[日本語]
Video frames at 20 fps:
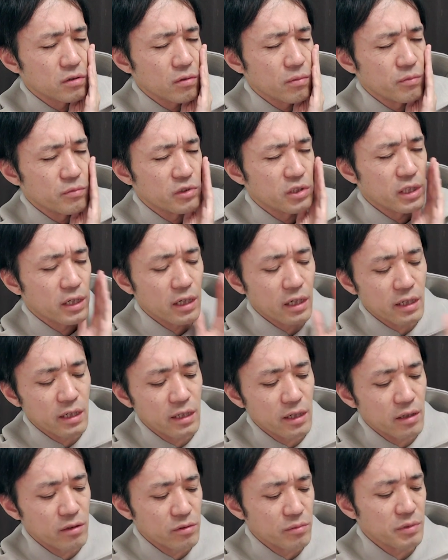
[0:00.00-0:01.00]
その無線が
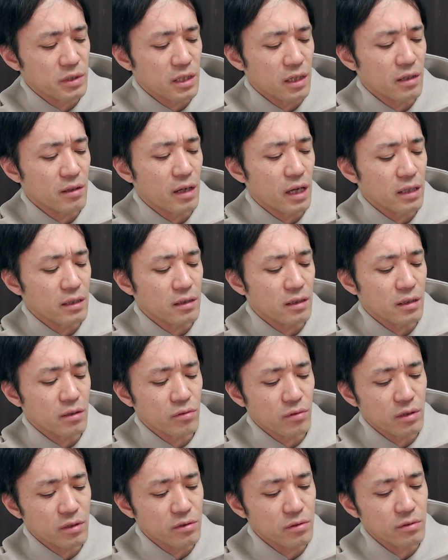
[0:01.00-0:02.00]
切れるみたいなのあったり
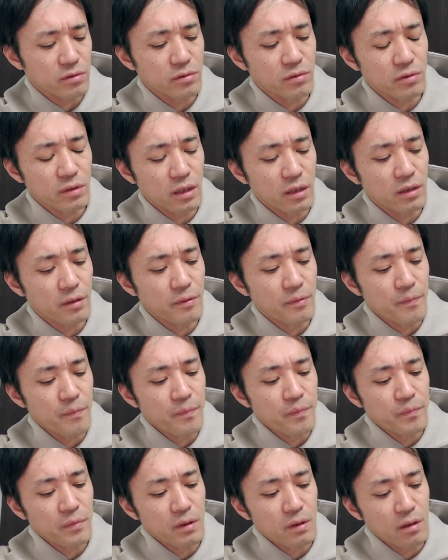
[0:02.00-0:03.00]
とかするので、
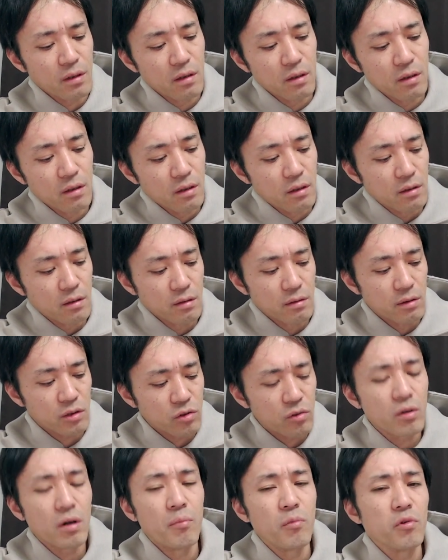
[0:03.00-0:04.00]

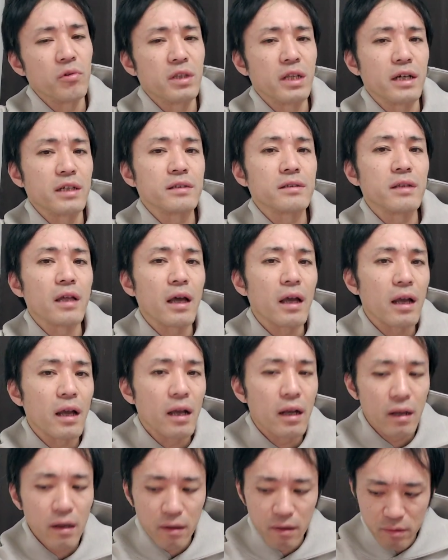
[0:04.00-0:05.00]
そこが問題ですね。
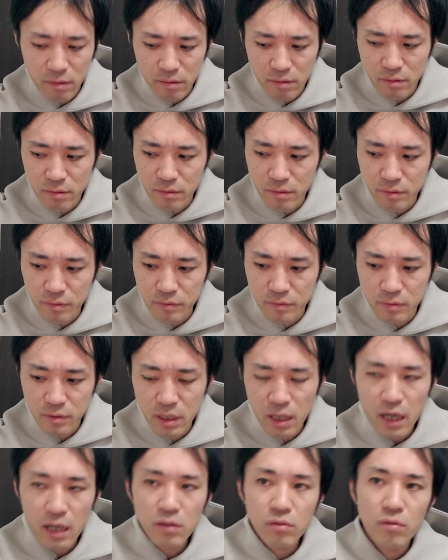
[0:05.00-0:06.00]
うん。
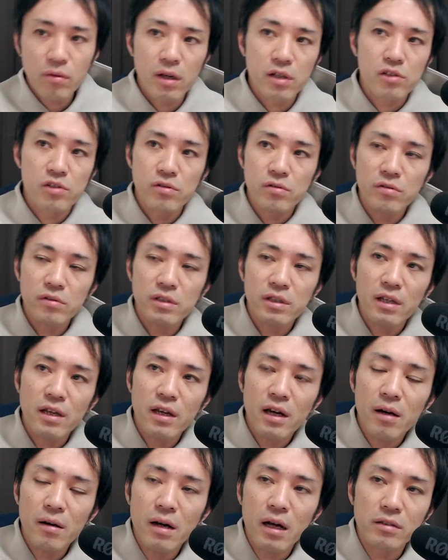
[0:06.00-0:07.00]
で、あとは純
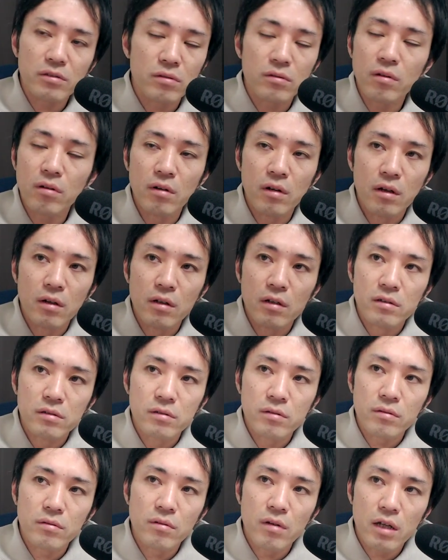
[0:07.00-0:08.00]
正あ、その、
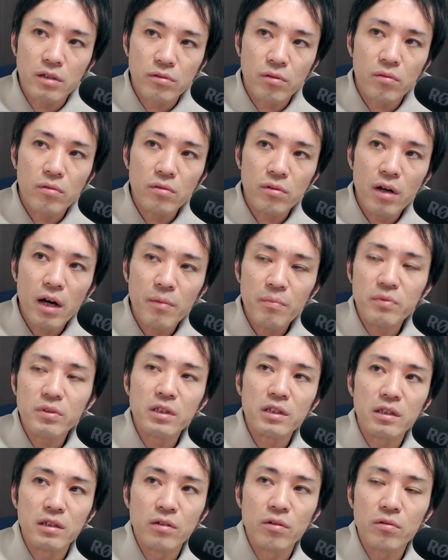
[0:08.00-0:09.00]
その、あそこの
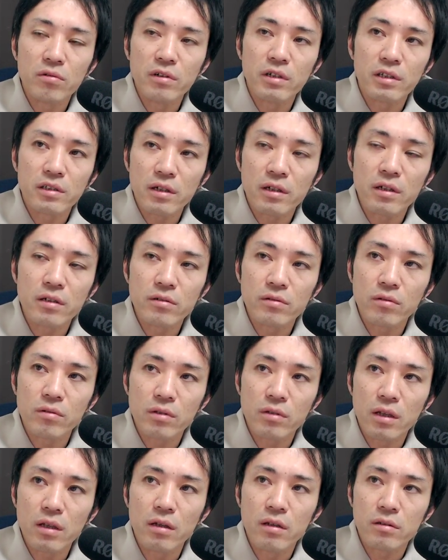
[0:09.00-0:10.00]
アプリに録画される
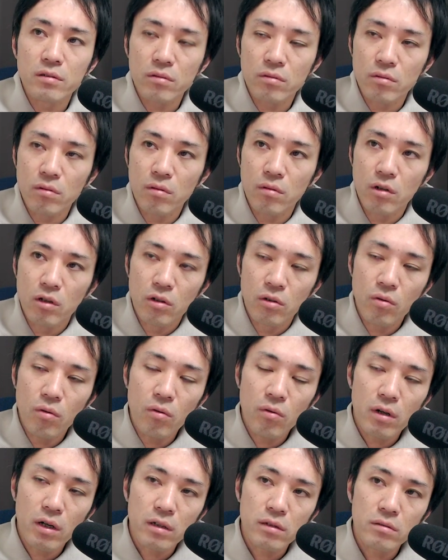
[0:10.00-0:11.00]
ので、その、
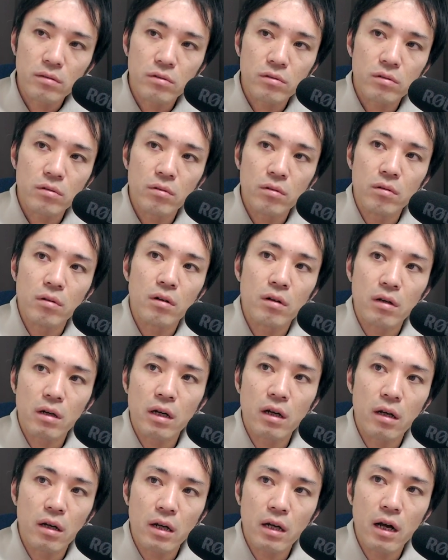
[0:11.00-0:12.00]
ローカルのその
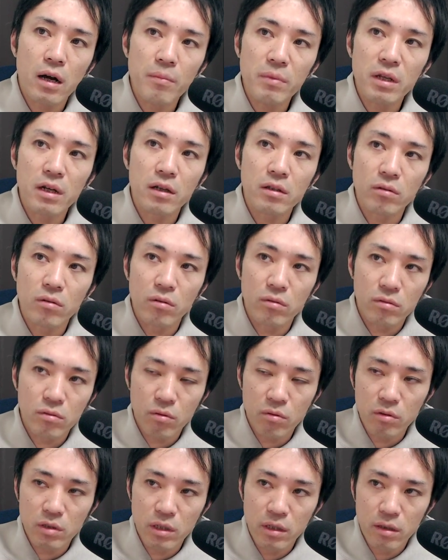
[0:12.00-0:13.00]
カメラの
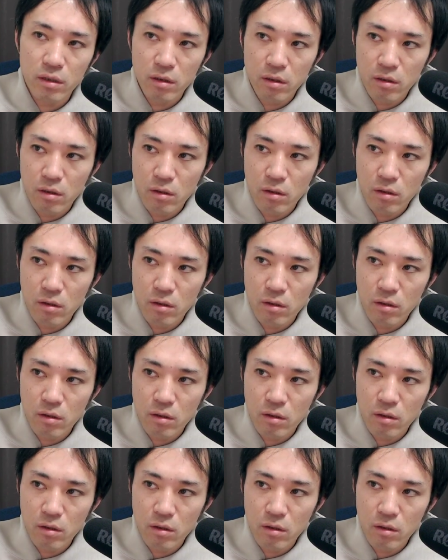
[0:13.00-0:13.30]
とこに、